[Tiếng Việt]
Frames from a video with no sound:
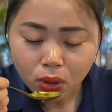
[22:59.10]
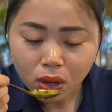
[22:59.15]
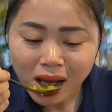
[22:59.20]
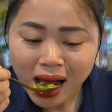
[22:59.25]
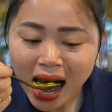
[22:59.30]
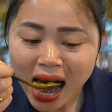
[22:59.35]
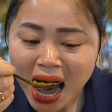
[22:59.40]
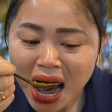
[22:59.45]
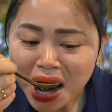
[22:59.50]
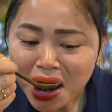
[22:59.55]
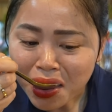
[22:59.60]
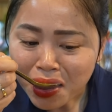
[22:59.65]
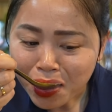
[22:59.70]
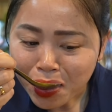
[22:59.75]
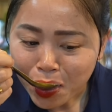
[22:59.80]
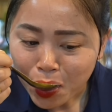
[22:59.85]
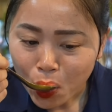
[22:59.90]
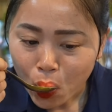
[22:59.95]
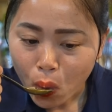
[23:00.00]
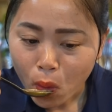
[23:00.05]
hồi nãy là
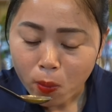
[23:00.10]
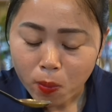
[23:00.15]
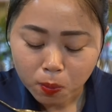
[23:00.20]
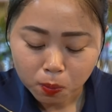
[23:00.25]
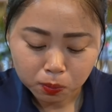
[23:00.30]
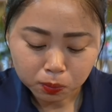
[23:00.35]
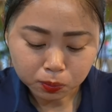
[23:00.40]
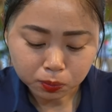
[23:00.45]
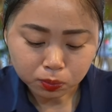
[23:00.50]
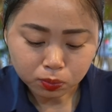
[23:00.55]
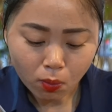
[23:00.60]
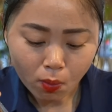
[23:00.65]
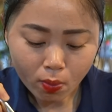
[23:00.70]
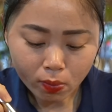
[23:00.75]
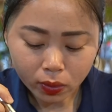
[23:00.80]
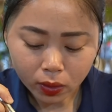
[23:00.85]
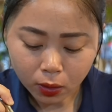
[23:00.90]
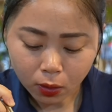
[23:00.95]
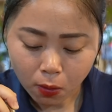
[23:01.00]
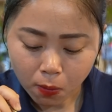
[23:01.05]
à, trong cái chén cháo
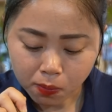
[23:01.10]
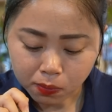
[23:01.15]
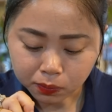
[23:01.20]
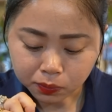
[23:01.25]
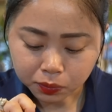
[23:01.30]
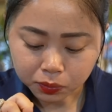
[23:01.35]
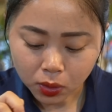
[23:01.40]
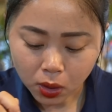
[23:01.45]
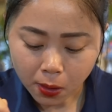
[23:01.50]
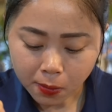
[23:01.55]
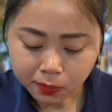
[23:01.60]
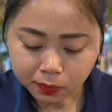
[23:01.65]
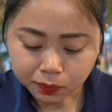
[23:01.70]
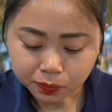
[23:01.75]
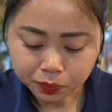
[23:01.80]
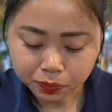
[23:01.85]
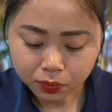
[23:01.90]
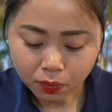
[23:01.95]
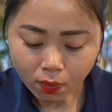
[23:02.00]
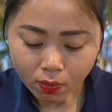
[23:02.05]
là mình đã để ý là có một
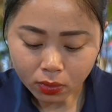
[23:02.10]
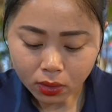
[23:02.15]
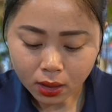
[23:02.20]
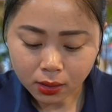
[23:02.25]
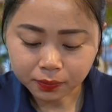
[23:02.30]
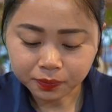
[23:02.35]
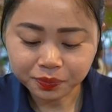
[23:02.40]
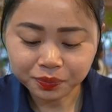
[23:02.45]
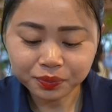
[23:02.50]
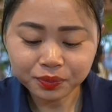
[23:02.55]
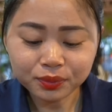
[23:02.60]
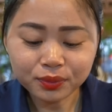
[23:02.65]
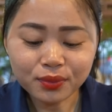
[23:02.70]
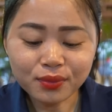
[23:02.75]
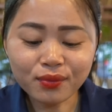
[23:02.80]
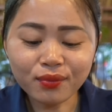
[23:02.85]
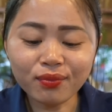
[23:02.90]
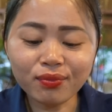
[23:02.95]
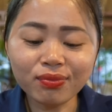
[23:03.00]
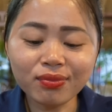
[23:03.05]
vài cái lát
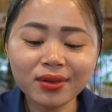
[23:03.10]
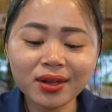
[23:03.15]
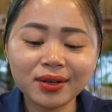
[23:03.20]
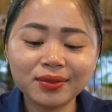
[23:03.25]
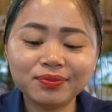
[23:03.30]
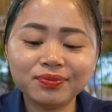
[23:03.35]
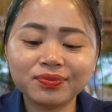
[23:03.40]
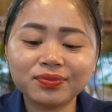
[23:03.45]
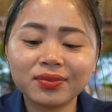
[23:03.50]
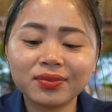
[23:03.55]
củ nghệ tươi rồi